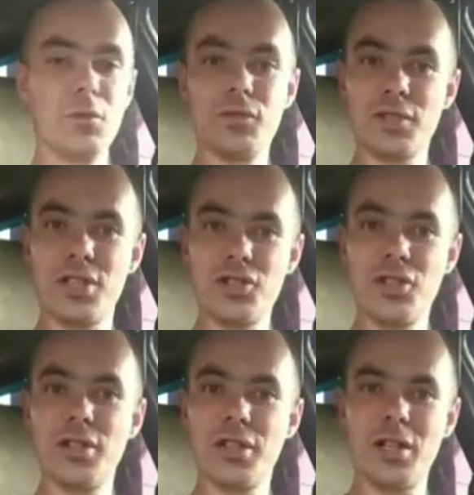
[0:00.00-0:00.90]
вот
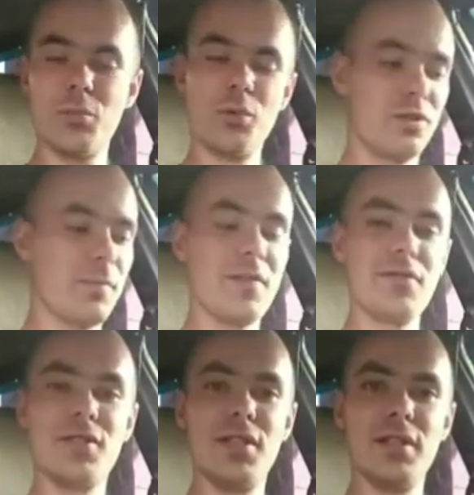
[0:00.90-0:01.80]
скажите, как будет себя
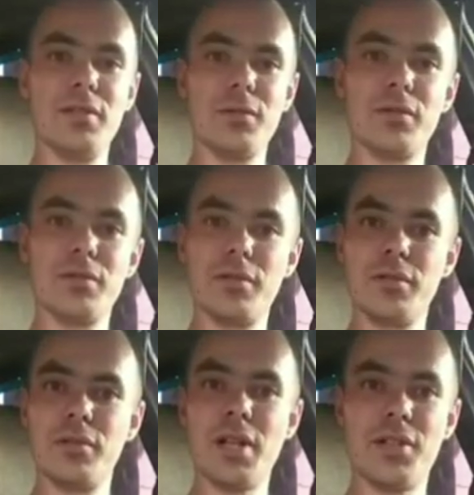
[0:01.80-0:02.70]
вести вот
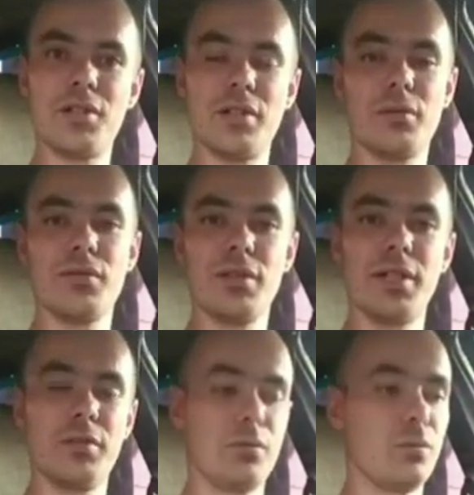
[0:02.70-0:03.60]
датчик, который
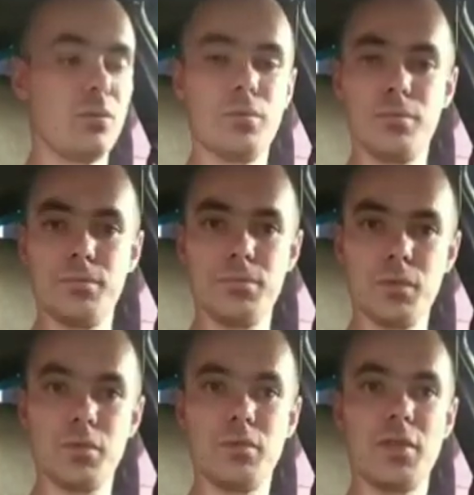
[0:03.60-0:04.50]
стоит у
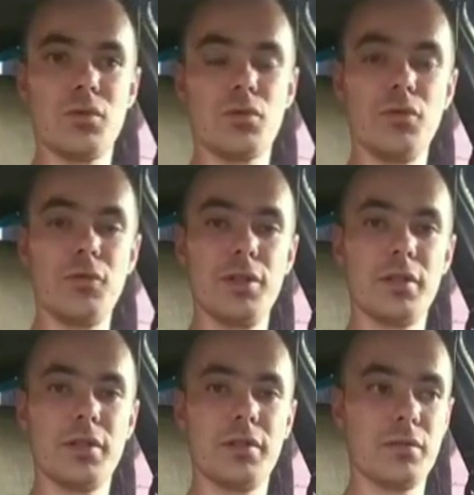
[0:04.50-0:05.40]
воздушного
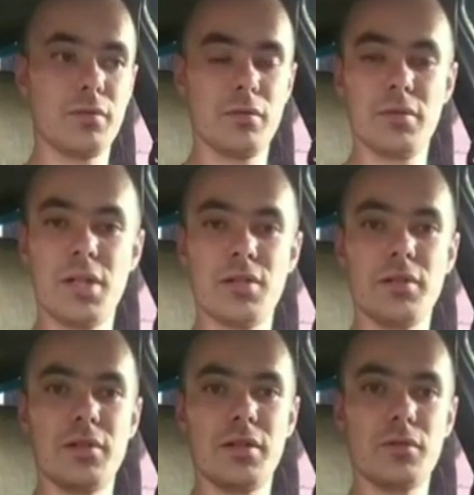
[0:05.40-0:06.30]
фильтра, ну,
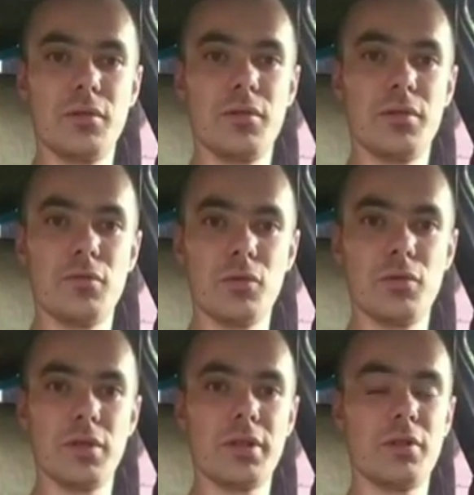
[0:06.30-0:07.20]
датчик расхода
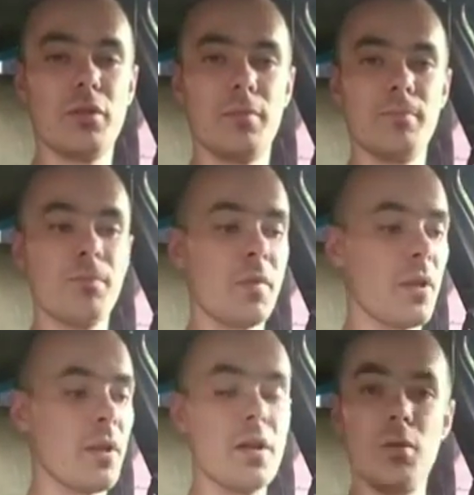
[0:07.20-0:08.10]
воздуха, который...
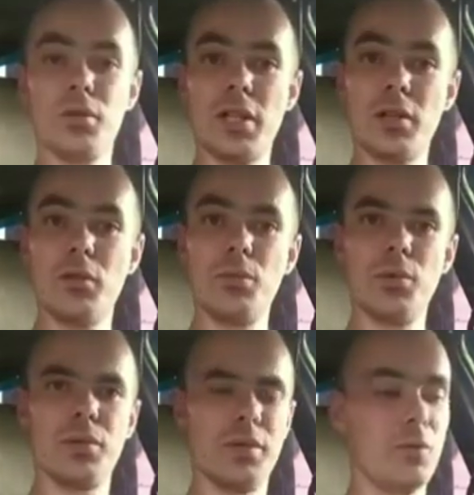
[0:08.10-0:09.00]
Вот как он
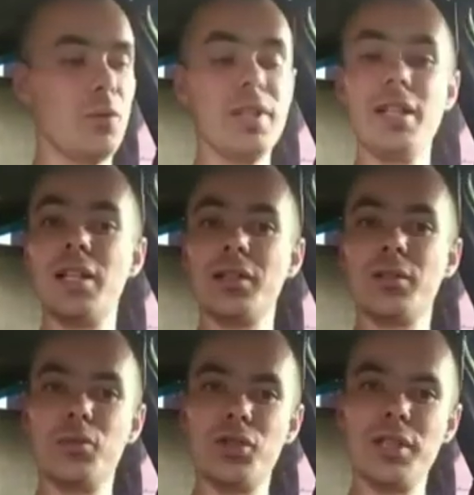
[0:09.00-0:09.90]
будет? Его или
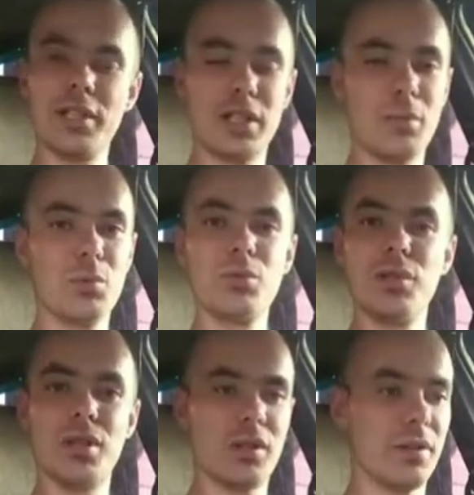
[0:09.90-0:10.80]
отключить, когда так буду
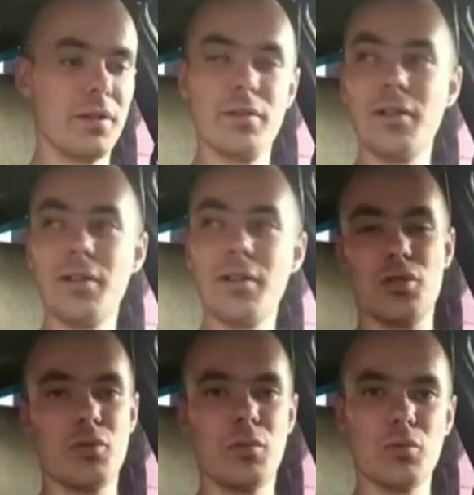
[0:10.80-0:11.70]
делать, вообще,
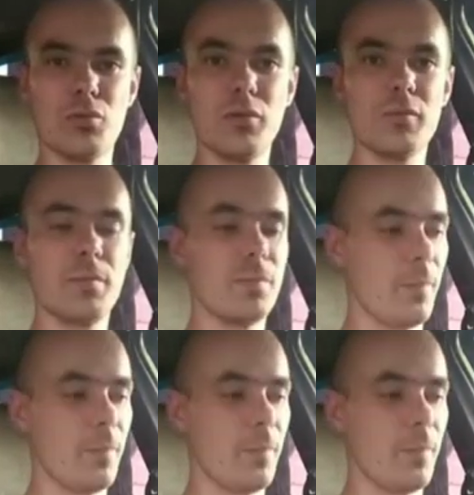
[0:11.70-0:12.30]
чтобы он ушел